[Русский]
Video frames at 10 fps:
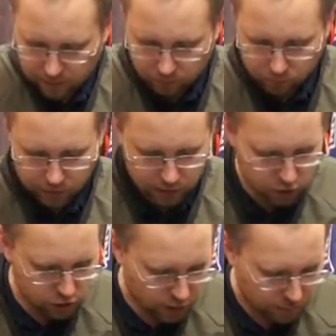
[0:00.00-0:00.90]
Вот такие
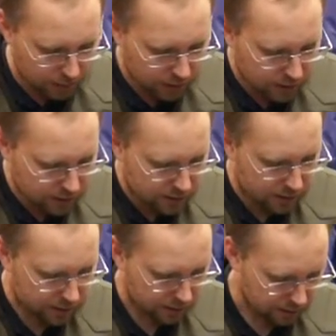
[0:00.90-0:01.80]
же карманы есть
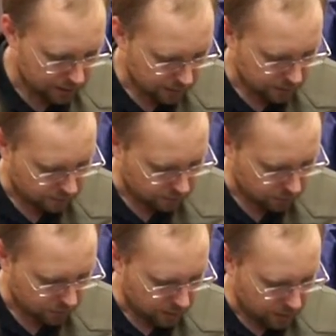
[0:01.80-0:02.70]
здесь. Вот.